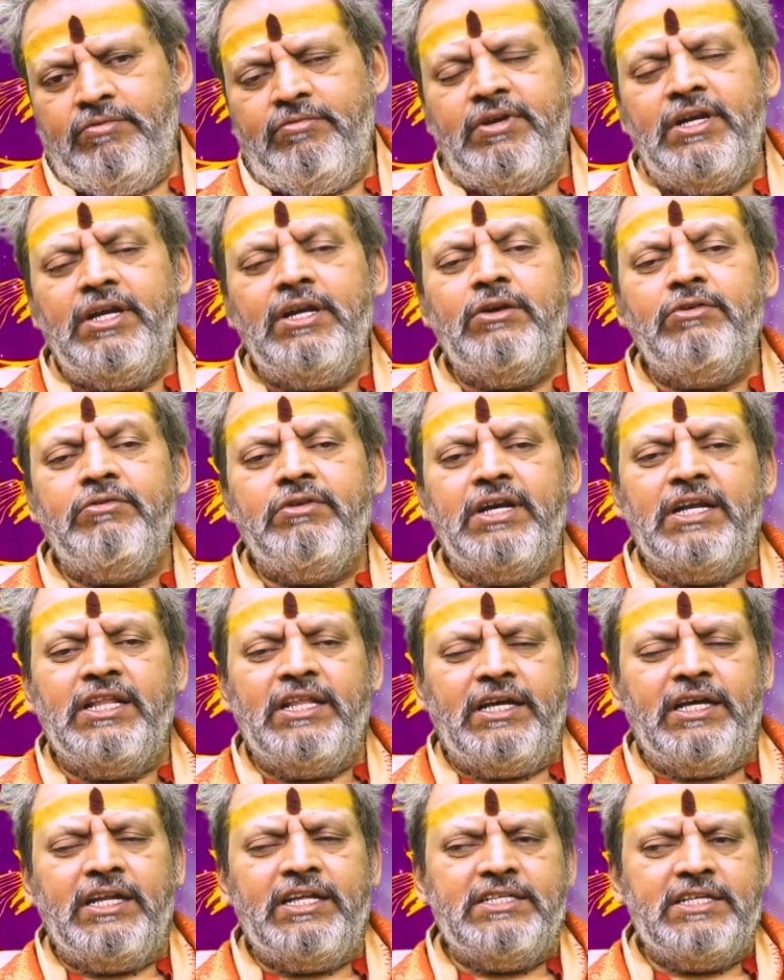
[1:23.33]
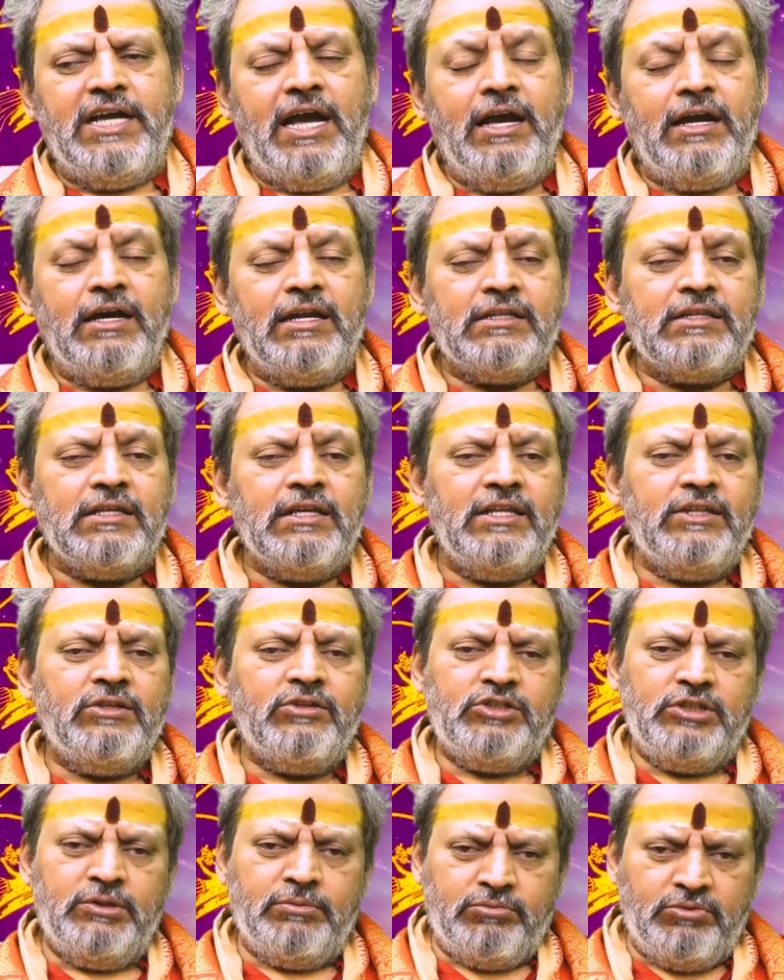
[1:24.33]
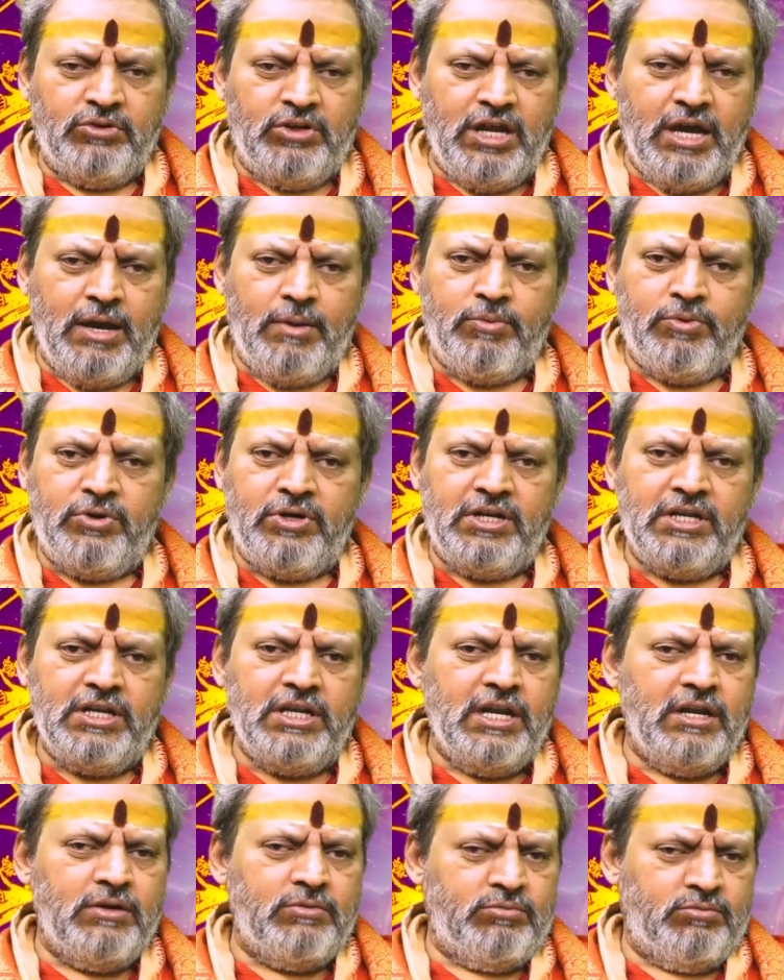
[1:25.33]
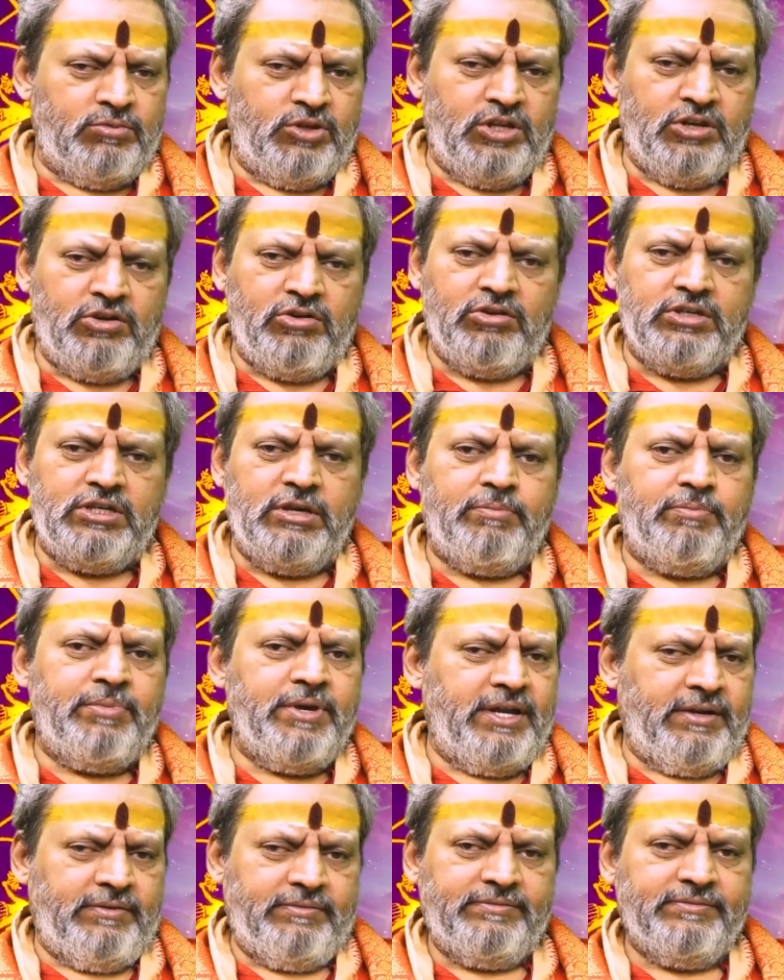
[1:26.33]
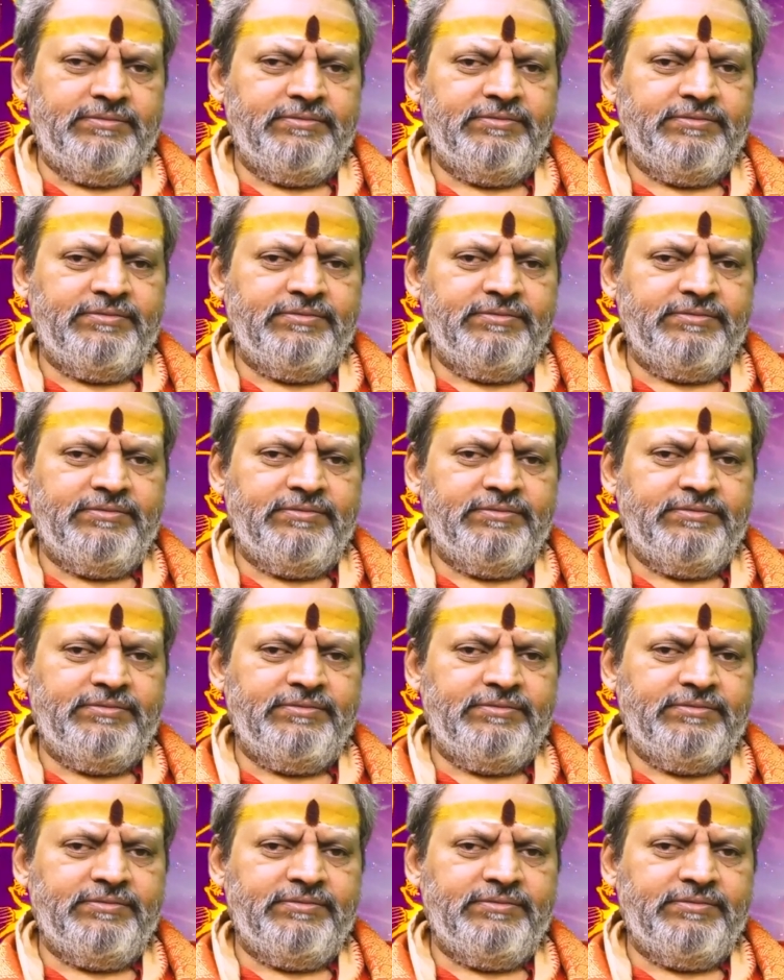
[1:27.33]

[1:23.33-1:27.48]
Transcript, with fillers: వీళ్ళు వీళ్ళ దగ్గర ఈ జాగ్రత్తలు ఎందుకు చెప్తున్నాము అంటే నేను మొదట్లో చెప్పాను